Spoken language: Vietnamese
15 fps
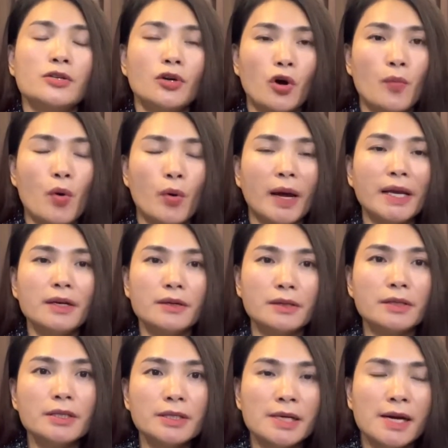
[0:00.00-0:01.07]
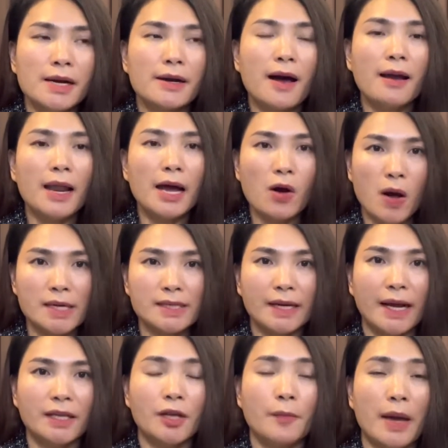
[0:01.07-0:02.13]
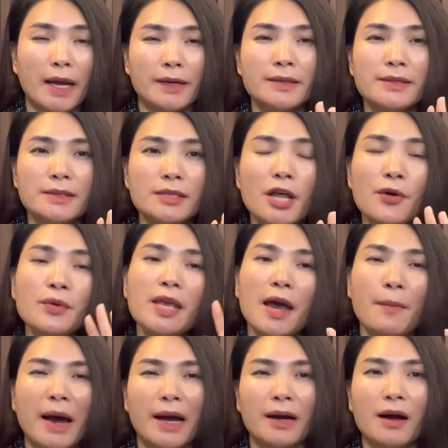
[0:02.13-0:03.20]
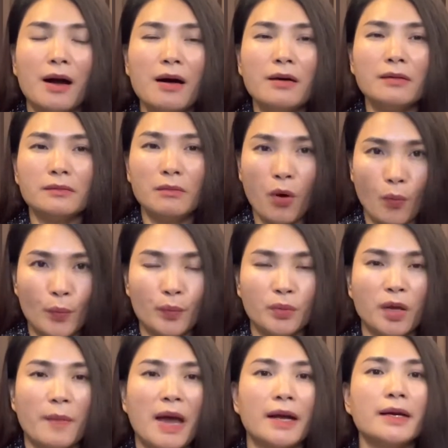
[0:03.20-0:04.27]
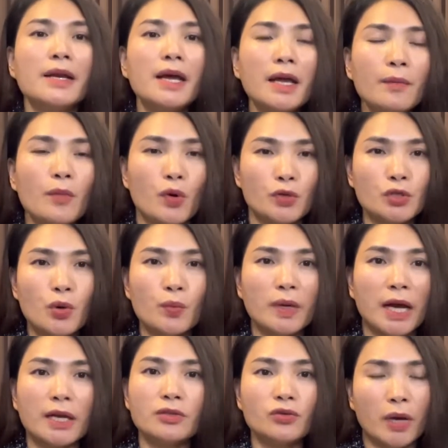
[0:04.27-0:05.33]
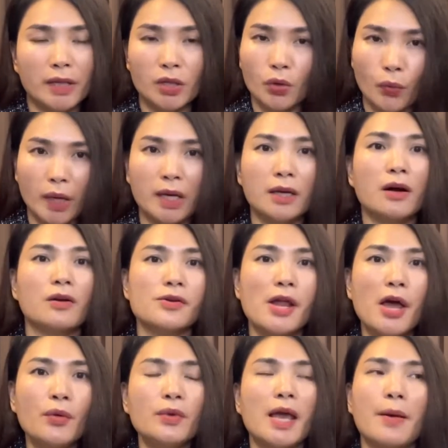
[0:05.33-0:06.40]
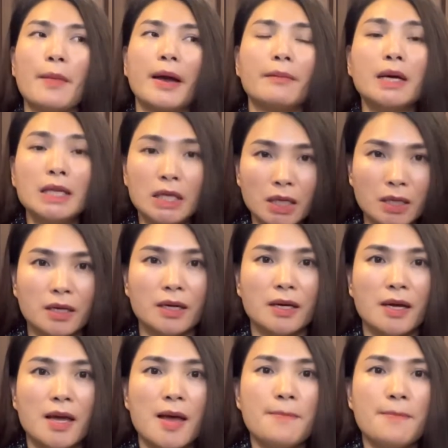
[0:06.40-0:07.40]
Rồi một cái nữa đó là ngoài ra thì bạn nếu da bạn có mụn thì bạn nên bổ sung cái tretinoin, còn nếu da bạn bình thường